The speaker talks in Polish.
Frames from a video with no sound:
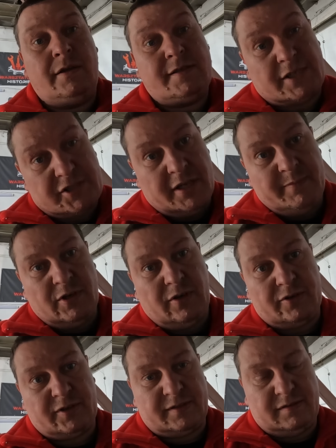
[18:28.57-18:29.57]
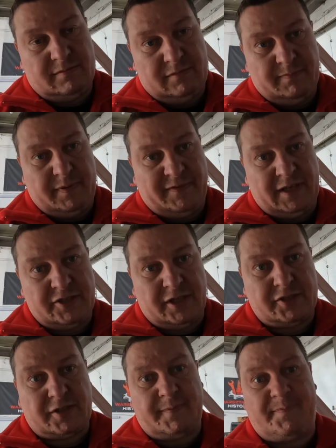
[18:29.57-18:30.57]
Zacznijmy od pewnej
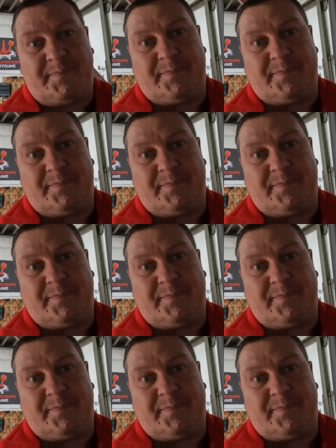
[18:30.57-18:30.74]
rzeczy.